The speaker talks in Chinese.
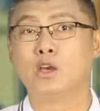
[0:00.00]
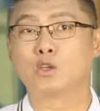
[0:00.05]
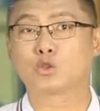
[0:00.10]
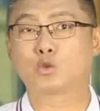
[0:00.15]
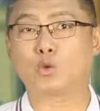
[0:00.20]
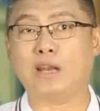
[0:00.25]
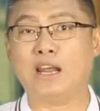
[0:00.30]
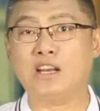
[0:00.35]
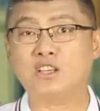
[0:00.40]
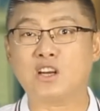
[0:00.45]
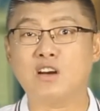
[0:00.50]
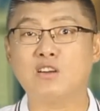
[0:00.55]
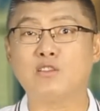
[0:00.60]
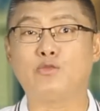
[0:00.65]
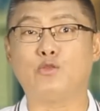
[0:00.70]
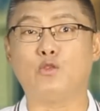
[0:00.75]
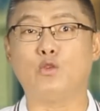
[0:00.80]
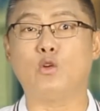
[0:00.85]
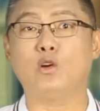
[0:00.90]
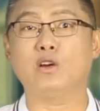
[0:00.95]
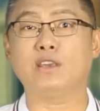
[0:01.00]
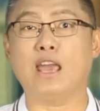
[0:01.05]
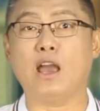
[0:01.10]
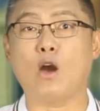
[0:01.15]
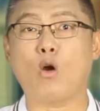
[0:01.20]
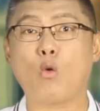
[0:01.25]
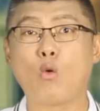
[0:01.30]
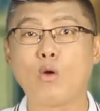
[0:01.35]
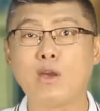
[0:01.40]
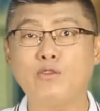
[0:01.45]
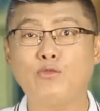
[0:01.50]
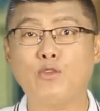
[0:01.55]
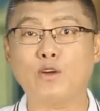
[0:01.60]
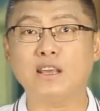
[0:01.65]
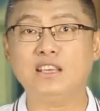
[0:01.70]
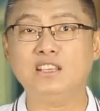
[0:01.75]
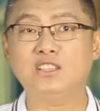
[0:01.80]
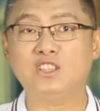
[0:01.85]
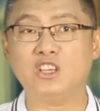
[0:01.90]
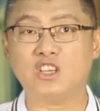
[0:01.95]
苏联政府也恢复
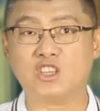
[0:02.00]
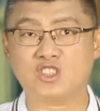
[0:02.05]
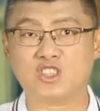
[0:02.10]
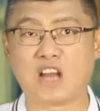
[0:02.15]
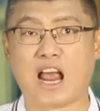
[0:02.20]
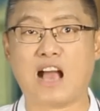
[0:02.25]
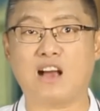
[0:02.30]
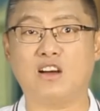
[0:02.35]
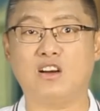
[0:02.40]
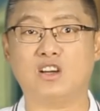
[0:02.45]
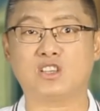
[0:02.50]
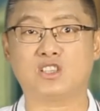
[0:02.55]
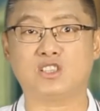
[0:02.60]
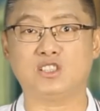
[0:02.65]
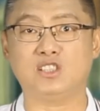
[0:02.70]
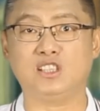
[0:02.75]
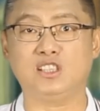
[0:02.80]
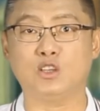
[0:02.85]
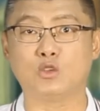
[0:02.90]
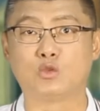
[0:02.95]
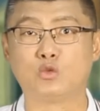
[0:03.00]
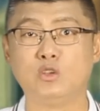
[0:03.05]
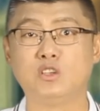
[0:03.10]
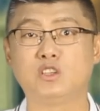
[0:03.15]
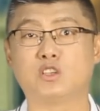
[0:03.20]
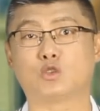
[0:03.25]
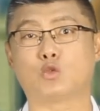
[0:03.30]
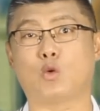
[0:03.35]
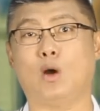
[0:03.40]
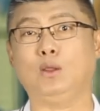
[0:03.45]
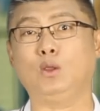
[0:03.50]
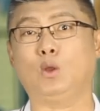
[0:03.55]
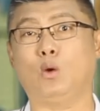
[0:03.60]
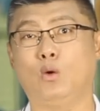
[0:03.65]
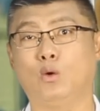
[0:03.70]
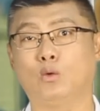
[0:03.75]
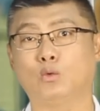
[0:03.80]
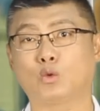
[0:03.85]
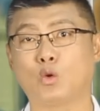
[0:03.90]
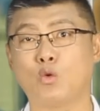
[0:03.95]
了一些沙俄时期的军事传
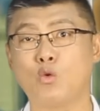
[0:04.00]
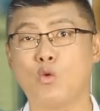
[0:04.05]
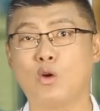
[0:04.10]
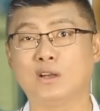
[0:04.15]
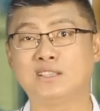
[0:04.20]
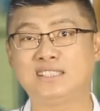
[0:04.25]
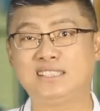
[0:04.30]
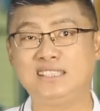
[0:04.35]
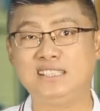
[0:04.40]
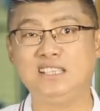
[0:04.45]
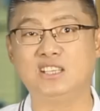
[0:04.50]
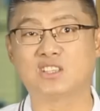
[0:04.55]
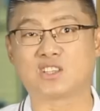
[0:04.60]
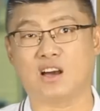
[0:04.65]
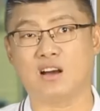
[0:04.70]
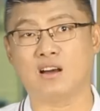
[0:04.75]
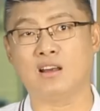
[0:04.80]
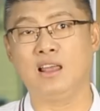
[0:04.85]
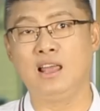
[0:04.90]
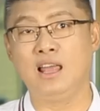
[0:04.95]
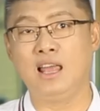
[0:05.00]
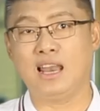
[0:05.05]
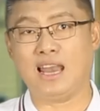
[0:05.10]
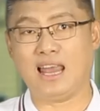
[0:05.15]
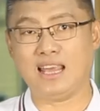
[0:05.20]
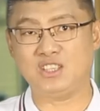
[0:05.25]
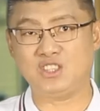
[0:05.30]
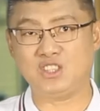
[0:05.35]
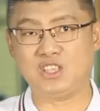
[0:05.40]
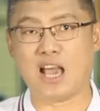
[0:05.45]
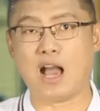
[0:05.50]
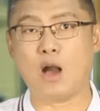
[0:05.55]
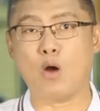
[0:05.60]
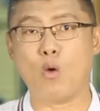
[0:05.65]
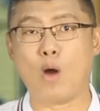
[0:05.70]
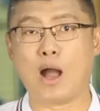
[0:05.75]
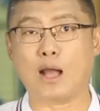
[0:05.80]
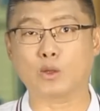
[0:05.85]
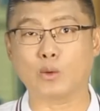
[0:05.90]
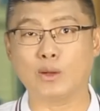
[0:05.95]
统，通过继承来强
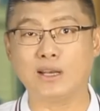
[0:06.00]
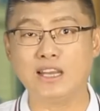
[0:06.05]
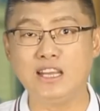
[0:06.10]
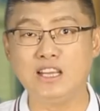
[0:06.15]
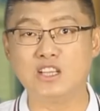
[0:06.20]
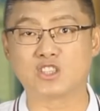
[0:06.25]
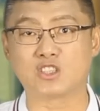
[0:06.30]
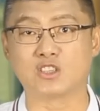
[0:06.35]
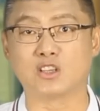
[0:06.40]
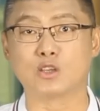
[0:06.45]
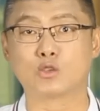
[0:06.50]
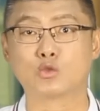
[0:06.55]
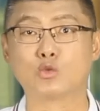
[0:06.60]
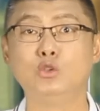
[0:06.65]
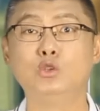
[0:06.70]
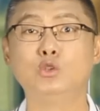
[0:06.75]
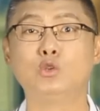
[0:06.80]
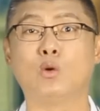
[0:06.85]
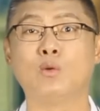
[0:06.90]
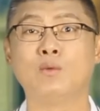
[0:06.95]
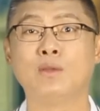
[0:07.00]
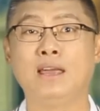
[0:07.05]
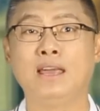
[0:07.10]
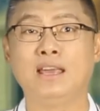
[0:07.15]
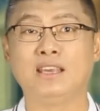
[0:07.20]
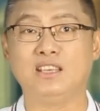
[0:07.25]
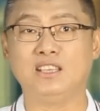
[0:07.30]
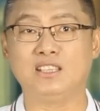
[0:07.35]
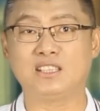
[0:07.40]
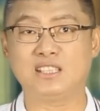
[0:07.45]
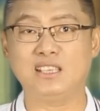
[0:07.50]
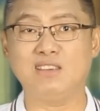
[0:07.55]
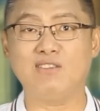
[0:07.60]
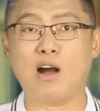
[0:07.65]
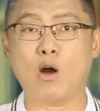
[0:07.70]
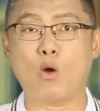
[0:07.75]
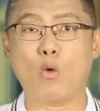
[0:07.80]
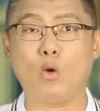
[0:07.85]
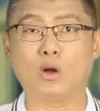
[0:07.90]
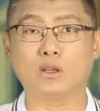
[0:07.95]
化对历史的尊重，以希
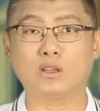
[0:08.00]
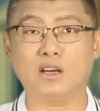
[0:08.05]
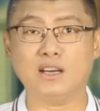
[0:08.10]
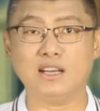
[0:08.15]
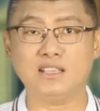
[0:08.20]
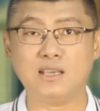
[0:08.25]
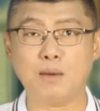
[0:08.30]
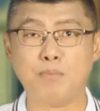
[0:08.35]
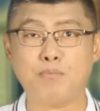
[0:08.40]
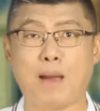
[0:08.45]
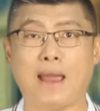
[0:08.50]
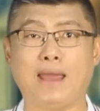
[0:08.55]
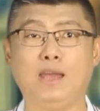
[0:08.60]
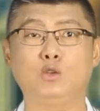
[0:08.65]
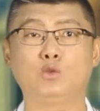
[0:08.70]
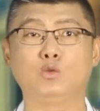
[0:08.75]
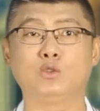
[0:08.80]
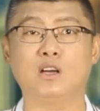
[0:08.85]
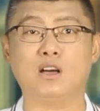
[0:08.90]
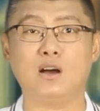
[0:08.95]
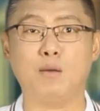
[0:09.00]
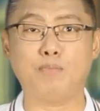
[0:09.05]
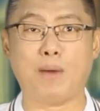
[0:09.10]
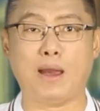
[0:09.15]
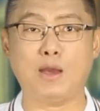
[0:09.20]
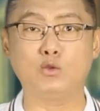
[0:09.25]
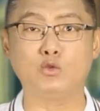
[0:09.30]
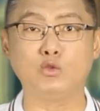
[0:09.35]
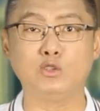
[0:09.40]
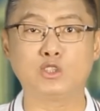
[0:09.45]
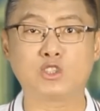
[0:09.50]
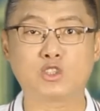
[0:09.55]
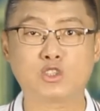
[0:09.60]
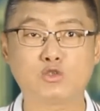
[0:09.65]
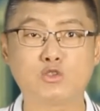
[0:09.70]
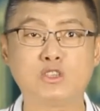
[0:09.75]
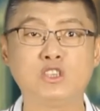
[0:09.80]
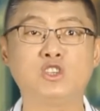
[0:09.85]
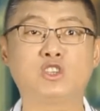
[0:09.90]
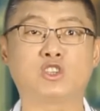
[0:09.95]
望获得那些白军和白军
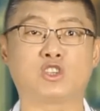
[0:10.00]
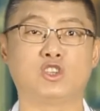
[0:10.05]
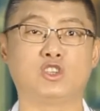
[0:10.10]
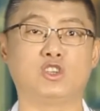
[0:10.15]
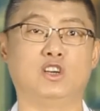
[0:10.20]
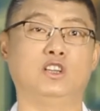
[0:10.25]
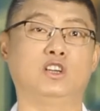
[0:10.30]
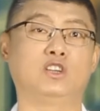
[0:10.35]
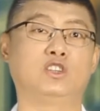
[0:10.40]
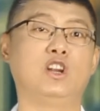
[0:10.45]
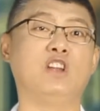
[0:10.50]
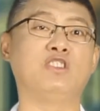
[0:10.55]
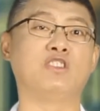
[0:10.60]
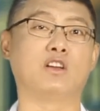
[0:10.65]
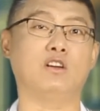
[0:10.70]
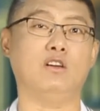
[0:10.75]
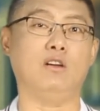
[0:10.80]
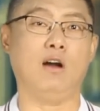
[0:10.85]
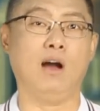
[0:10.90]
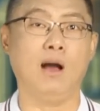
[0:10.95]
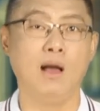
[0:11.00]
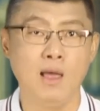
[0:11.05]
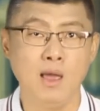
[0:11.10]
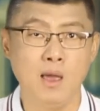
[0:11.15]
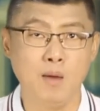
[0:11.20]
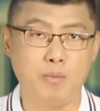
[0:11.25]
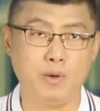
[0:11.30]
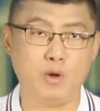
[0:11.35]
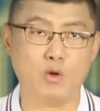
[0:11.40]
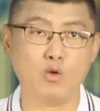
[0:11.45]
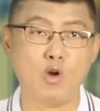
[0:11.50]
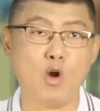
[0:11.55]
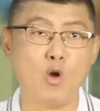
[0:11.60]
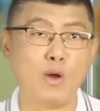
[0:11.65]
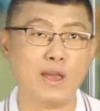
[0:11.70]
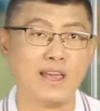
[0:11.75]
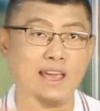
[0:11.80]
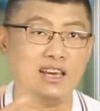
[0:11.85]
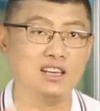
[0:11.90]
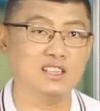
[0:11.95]
支持者的认可。比如说，
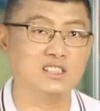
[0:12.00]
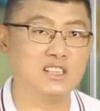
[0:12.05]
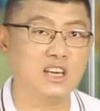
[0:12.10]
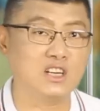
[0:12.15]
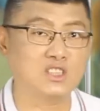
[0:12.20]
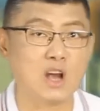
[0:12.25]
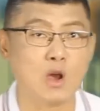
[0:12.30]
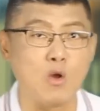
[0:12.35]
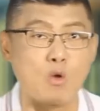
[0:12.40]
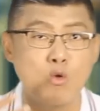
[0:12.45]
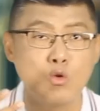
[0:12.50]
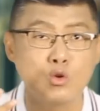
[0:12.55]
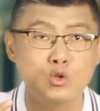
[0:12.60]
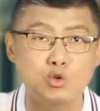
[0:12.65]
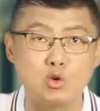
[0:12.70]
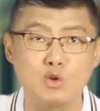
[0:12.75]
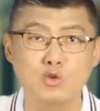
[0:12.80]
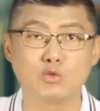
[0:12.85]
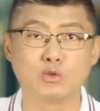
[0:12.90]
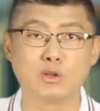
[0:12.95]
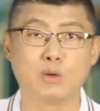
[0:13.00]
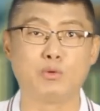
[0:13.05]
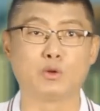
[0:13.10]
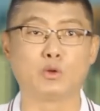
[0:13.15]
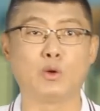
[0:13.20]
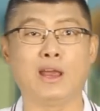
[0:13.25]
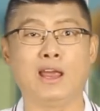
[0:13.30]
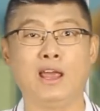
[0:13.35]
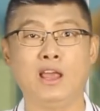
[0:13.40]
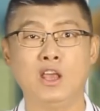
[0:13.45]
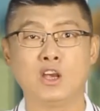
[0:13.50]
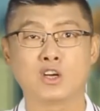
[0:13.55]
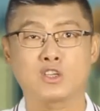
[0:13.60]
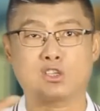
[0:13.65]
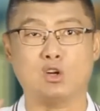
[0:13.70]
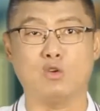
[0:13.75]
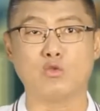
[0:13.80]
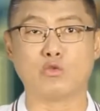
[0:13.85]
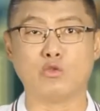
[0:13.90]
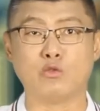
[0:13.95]
会给一些战功卓著的部队
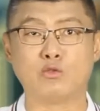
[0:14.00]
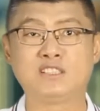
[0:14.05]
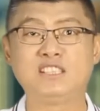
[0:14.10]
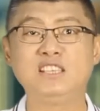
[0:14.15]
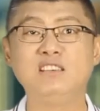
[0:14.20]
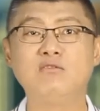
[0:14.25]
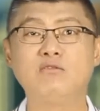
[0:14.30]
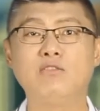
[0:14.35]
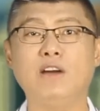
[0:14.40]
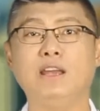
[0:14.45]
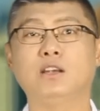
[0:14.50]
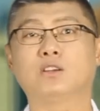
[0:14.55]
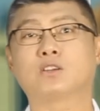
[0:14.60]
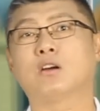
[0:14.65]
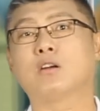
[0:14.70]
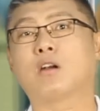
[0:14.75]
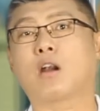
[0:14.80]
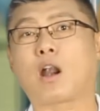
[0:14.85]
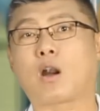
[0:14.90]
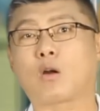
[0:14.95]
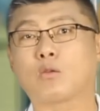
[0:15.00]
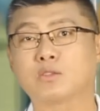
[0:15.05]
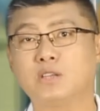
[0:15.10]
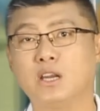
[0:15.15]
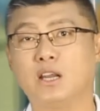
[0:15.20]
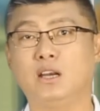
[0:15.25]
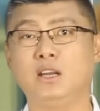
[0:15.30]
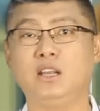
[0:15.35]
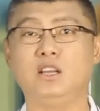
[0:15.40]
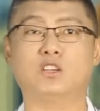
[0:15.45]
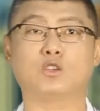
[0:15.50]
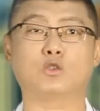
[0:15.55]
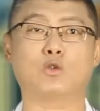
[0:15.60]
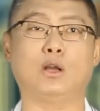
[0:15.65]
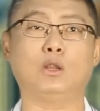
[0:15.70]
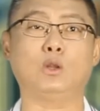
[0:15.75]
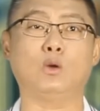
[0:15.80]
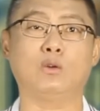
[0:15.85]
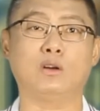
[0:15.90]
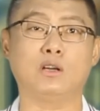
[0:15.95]
授予禁卫称号。这个历史
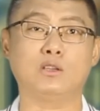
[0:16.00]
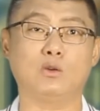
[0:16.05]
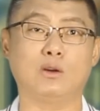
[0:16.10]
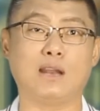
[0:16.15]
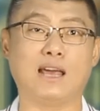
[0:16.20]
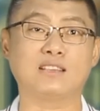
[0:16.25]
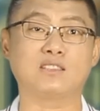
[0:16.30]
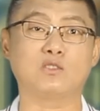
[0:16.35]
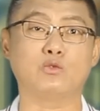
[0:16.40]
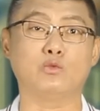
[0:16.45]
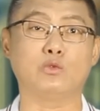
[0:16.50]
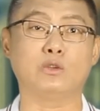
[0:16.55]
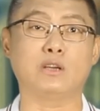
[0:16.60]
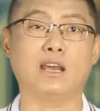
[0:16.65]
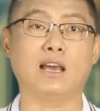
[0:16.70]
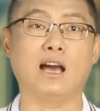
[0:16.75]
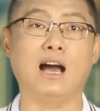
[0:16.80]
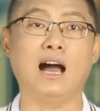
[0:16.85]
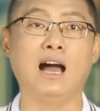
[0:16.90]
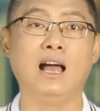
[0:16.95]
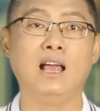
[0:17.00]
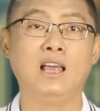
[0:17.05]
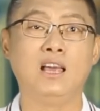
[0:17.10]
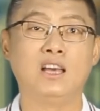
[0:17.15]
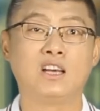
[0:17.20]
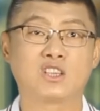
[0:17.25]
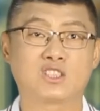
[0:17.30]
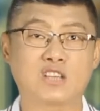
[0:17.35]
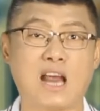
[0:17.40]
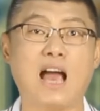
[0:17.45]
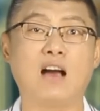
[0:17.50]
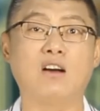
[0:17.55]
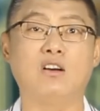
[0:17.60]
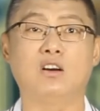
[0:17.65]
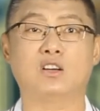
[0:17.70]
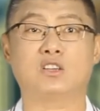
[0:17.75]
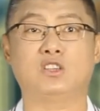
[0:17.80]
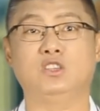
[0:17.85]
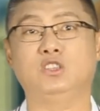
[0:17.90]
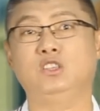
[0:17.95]
传统呢，就来自于这个沙
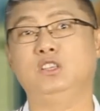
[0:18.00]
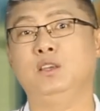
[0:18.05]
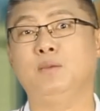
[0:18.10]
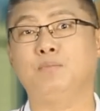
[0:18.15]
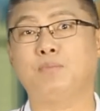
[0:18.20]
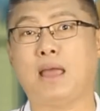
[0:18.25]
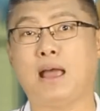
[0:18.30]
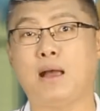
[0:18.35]
俄时期